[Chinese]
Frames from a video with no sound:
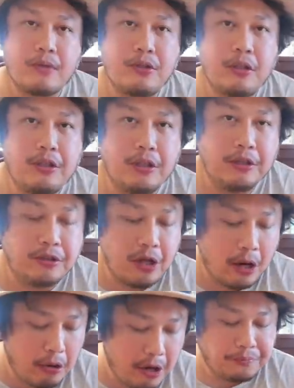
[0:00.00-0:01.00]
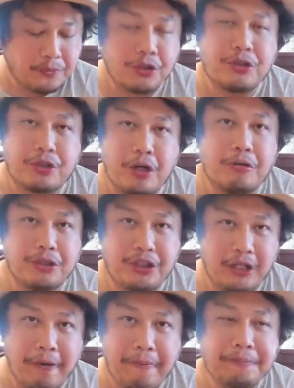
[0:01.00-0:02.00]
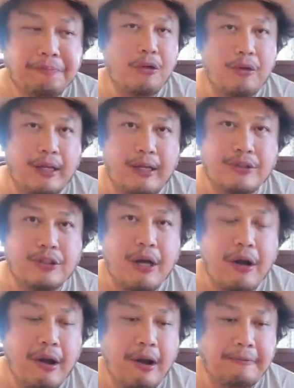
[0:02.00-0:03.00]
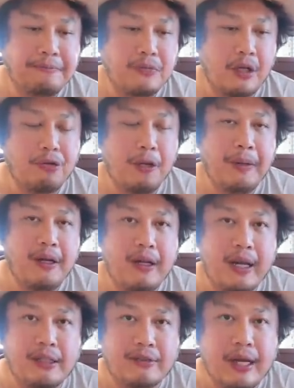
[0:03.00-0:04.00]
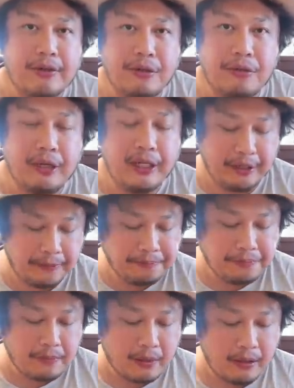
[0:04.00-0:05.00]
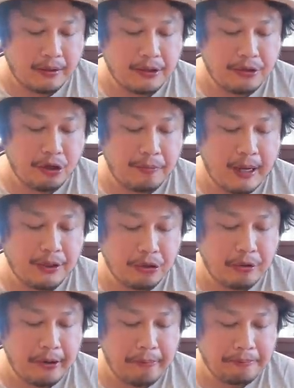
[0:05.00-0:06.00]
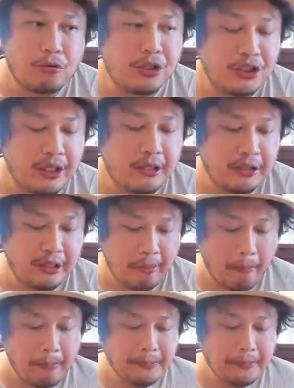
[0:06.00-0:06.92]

这里的调味就是够咸，对我来讲是刚刚好，而对佩里来讲淡口味的，可能这牛排就会过咸一点。